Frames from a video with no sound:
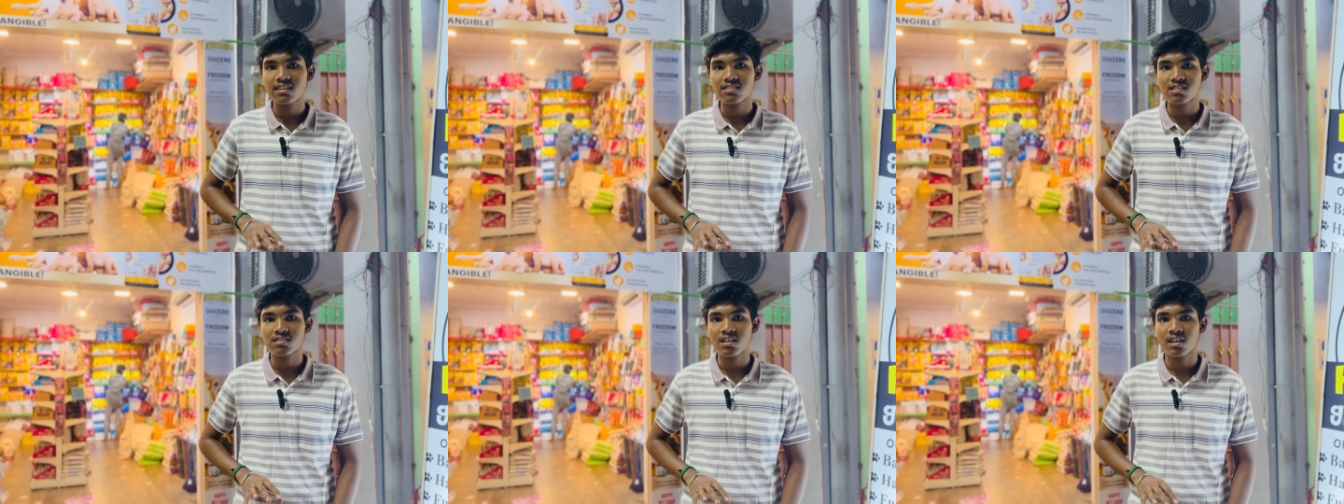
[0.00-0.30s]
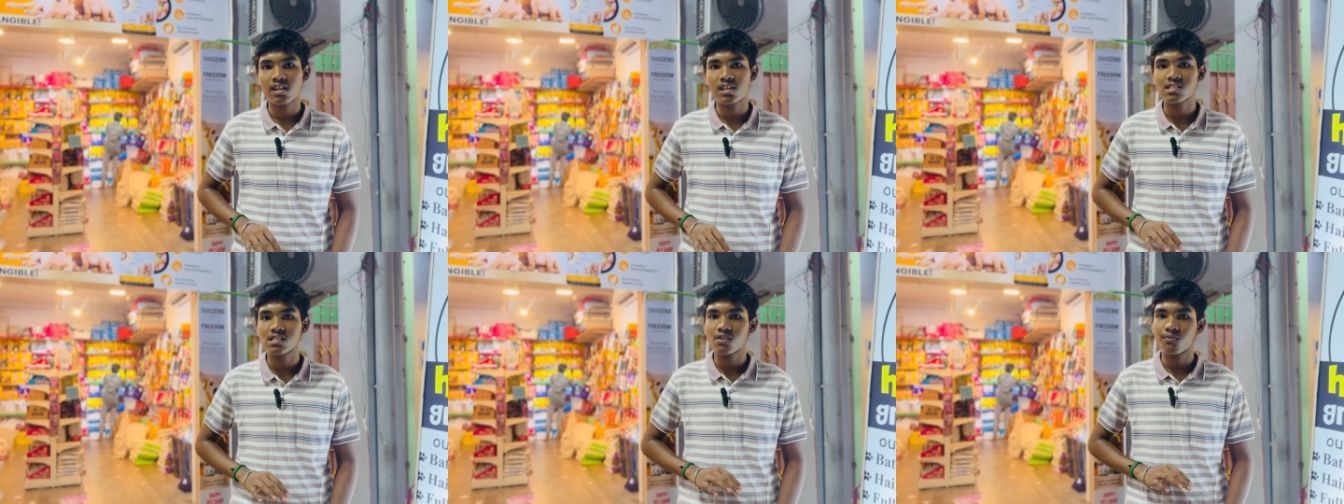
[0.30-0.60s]

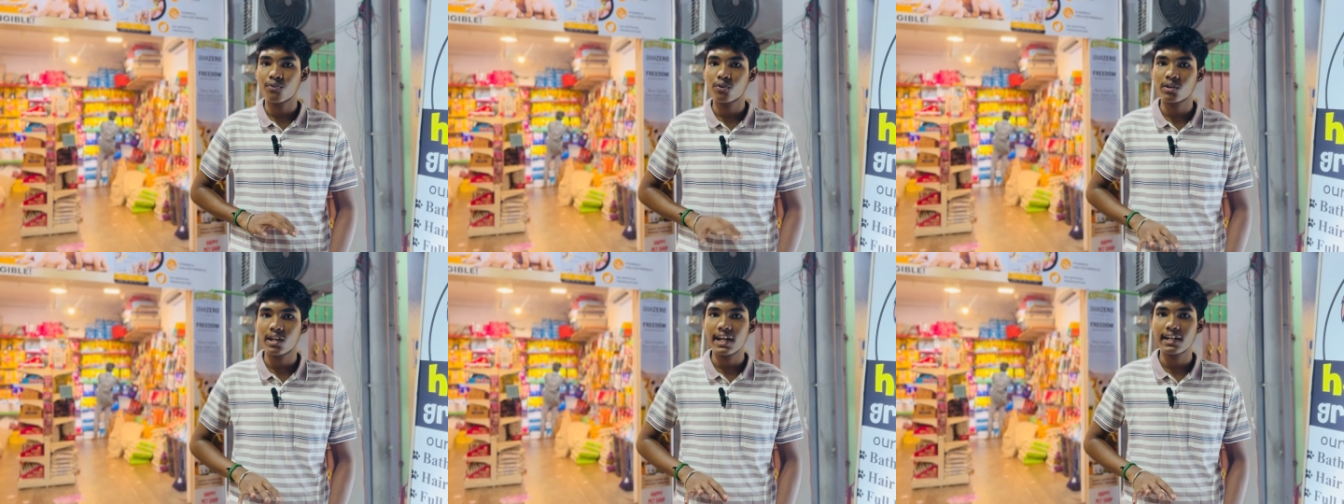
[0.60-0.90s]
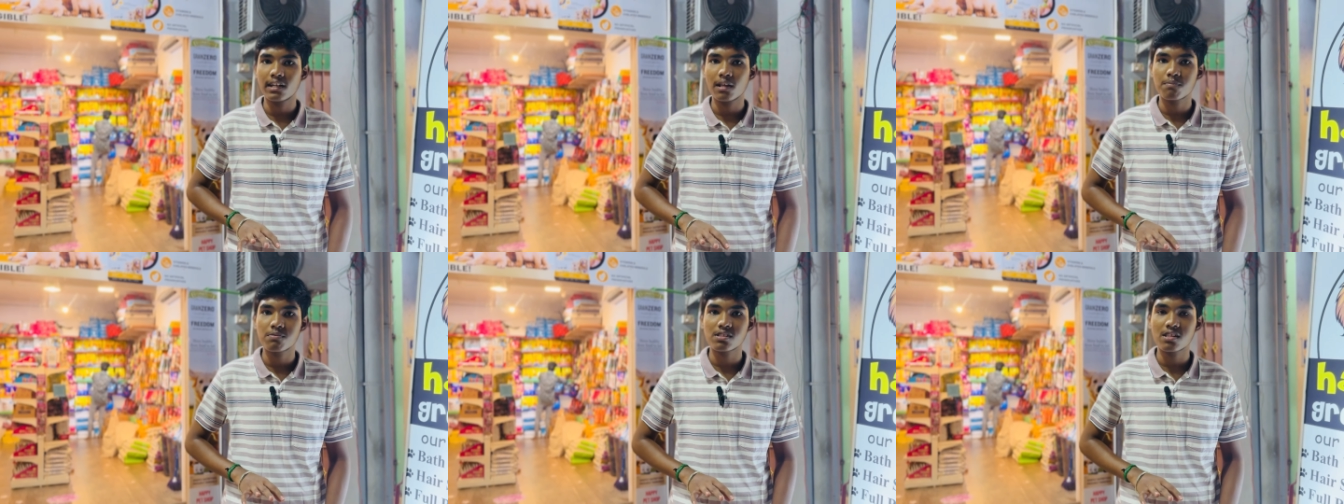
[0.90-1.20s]
ஆக்சசரிஸ் ஃபுட்
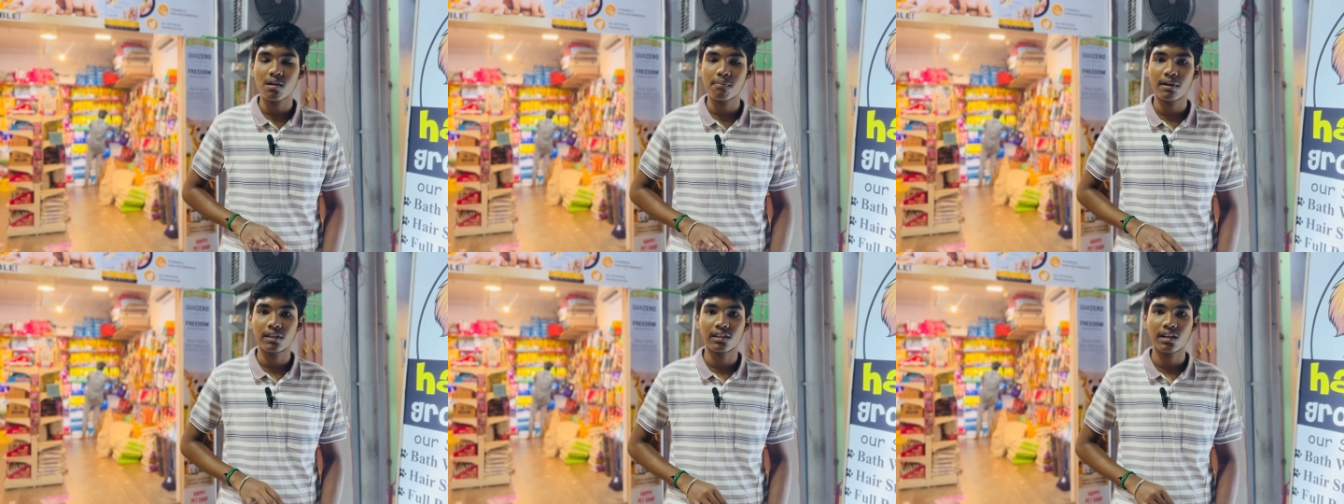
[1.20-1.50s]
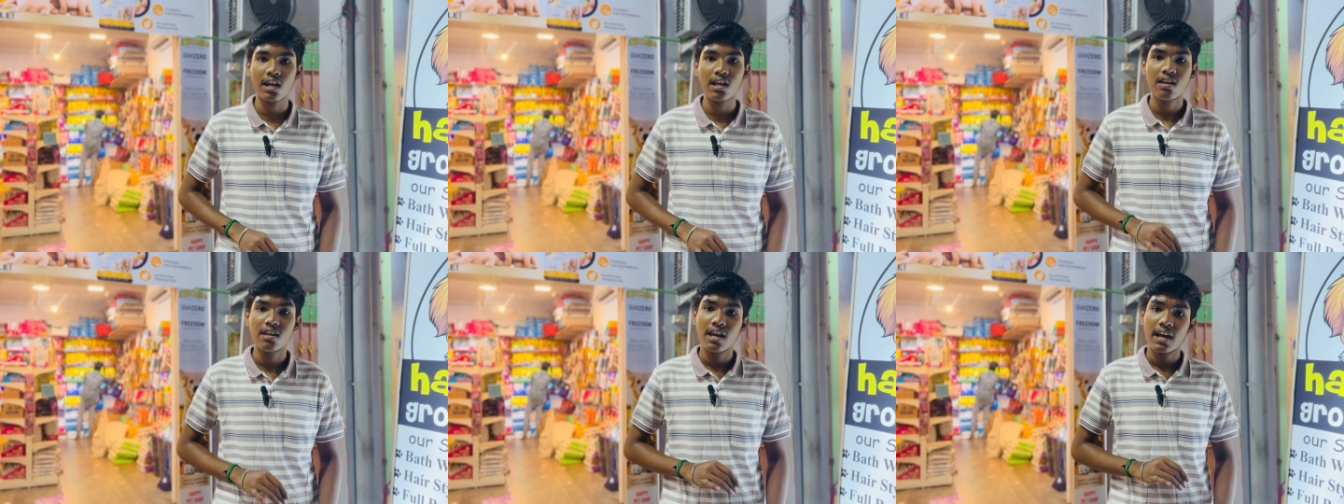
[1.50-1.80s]
ஐட்டம்ஸ்லாம்
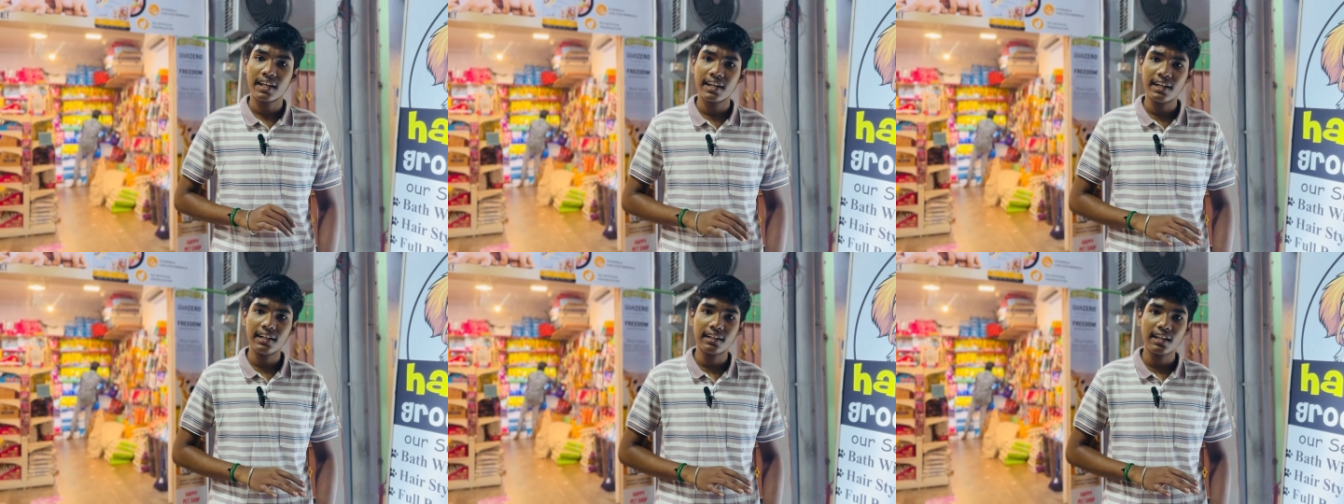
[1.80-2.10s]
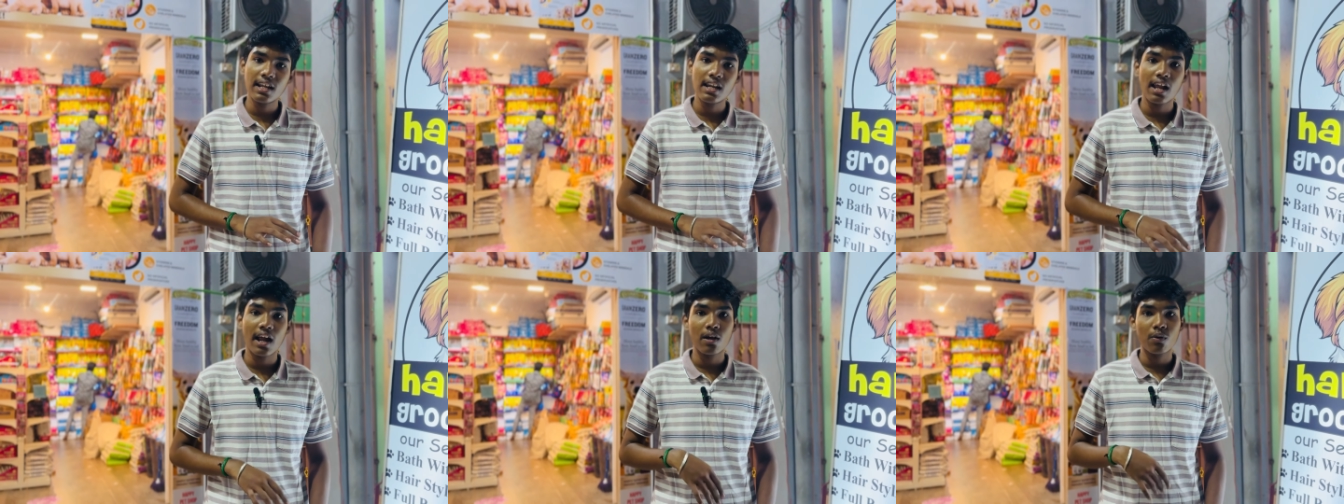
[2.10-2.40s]
பார்த்தோன்னா
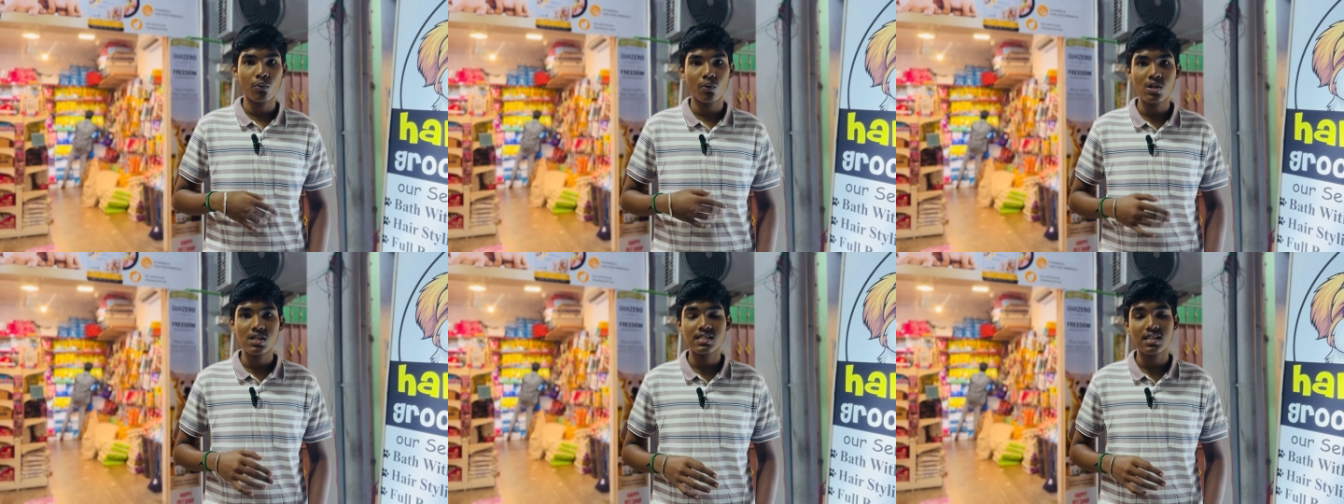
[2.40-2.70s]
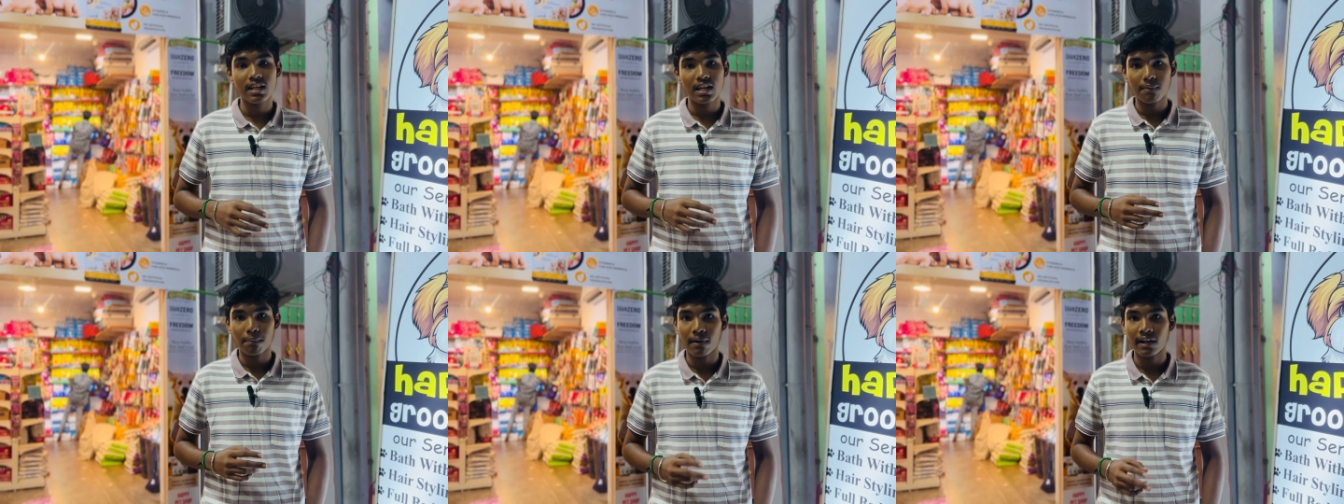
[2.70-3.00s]
ரீட்டைல் அண்ட்
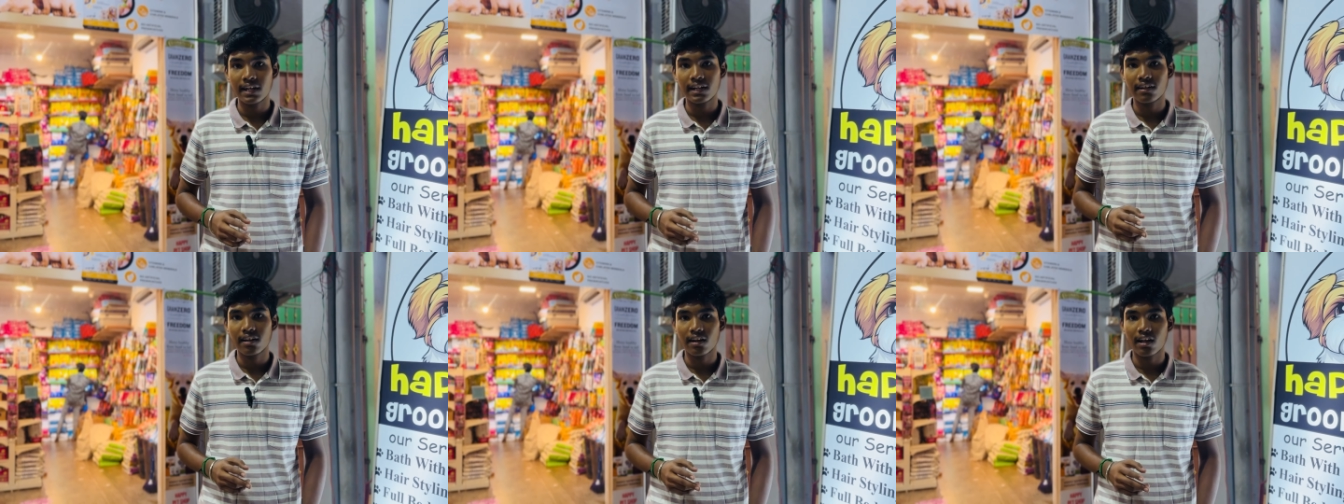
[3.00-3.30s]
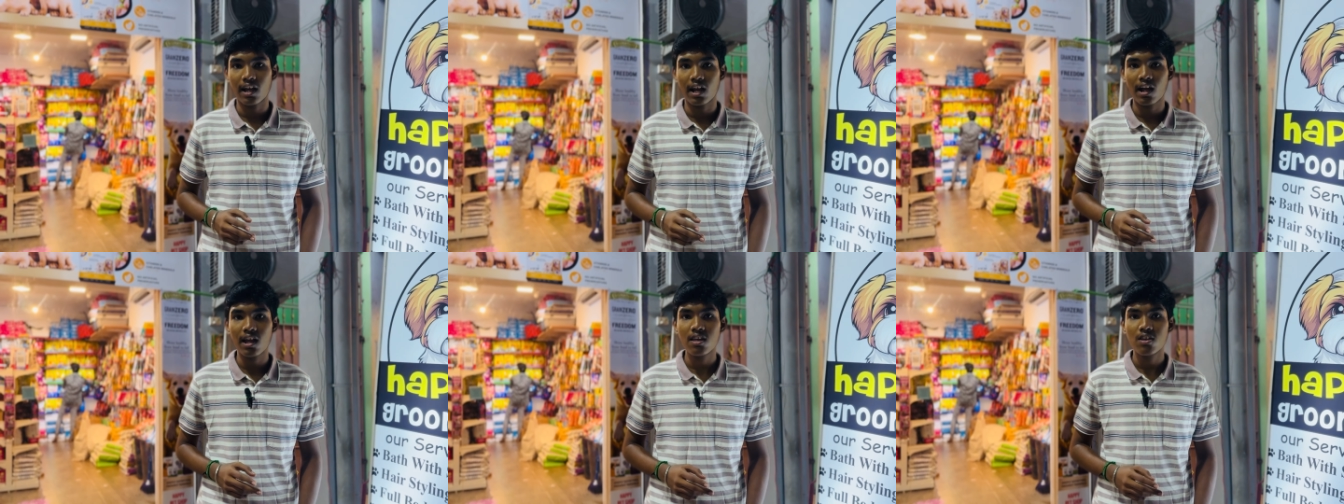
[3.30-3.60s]
ஹோல்சேலில் பண்ணிட்டு
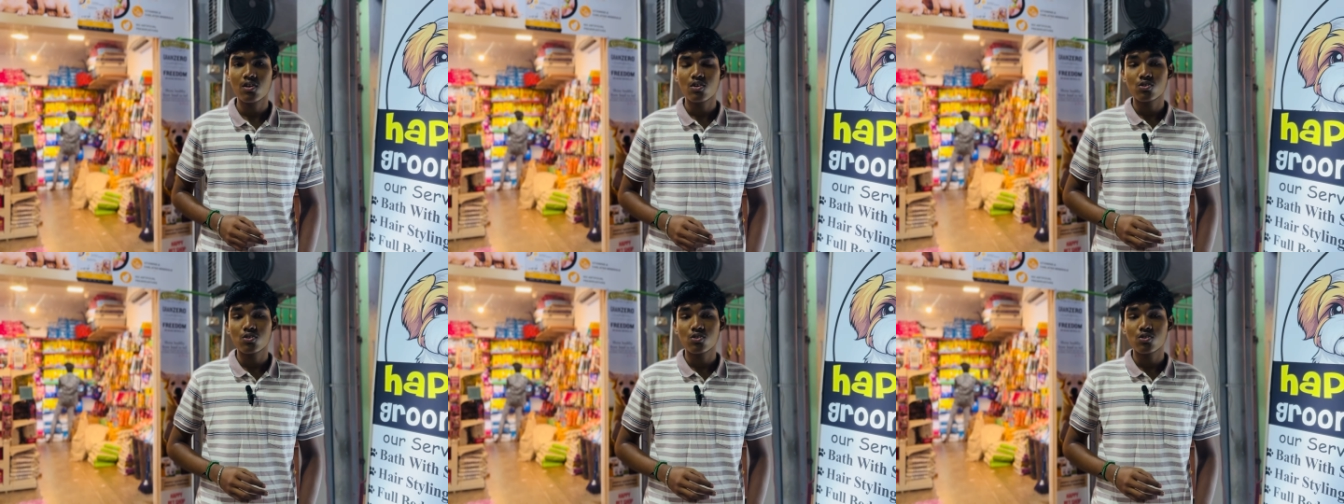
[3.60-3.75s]
இருக்காங்க